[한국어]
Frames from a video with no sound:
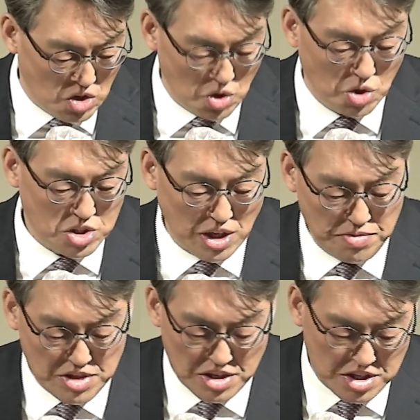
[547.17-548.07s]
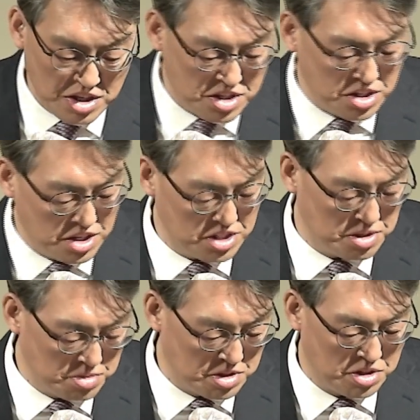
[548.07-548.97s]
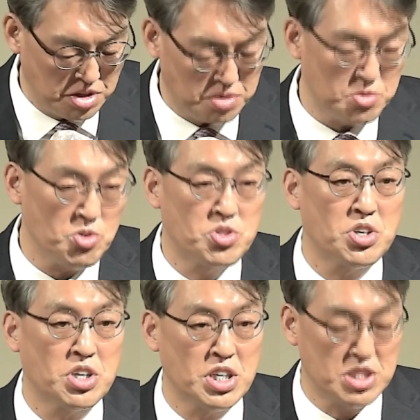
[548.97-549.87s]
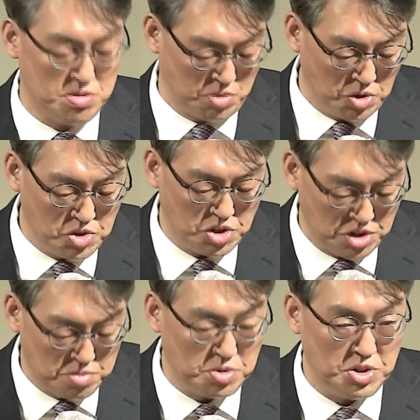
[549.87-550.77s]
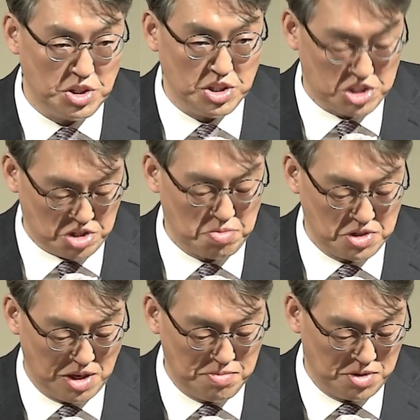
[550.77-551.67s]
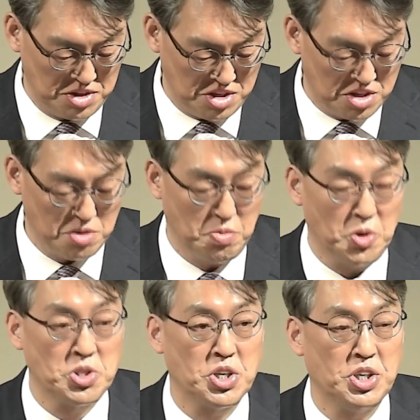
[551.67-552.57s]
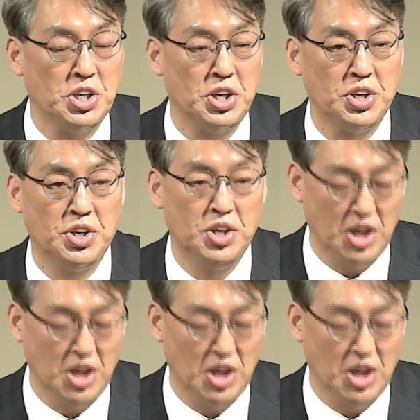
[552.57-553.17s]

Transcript: 요 3장 1절에서부터 여러분 6절까지 먼저 여러분이 집에서 한번 읽어 보셔야 돼요.